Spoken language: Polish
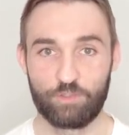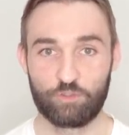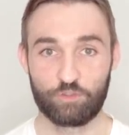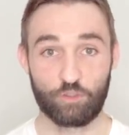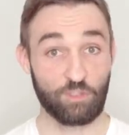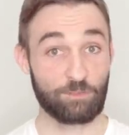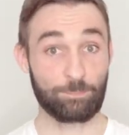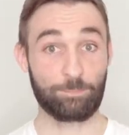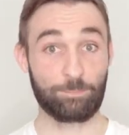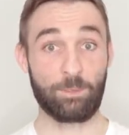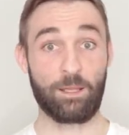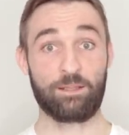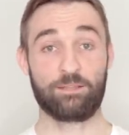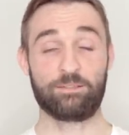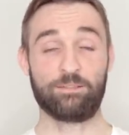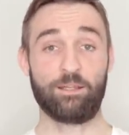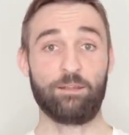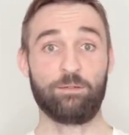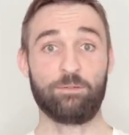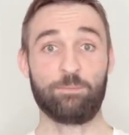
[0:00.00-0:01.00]
to jest
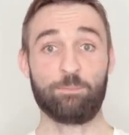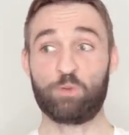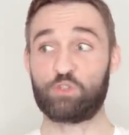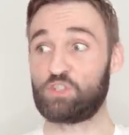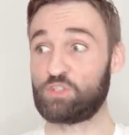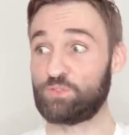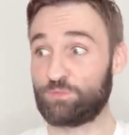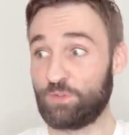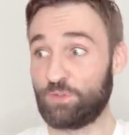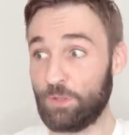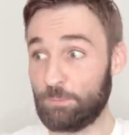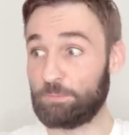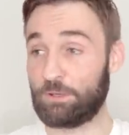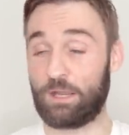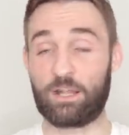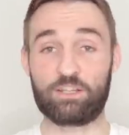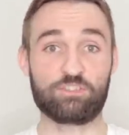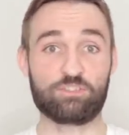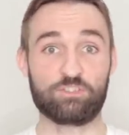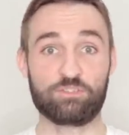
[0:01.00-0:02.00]
piękne. Możesz
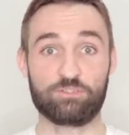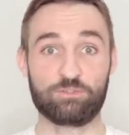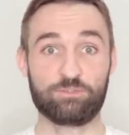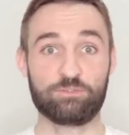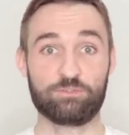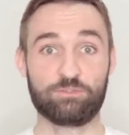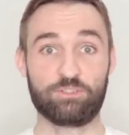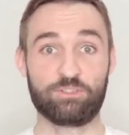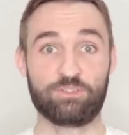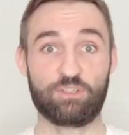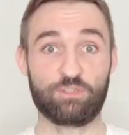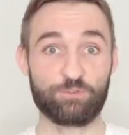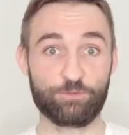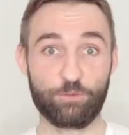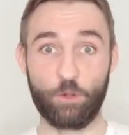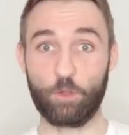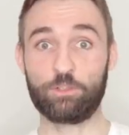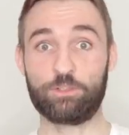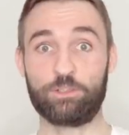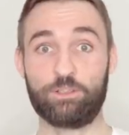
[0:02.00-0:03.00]
wybrać, jesteś
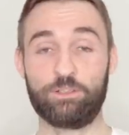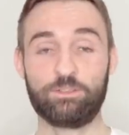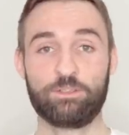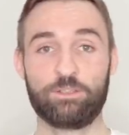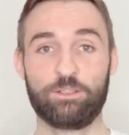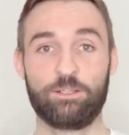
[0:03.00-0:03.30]
wolny.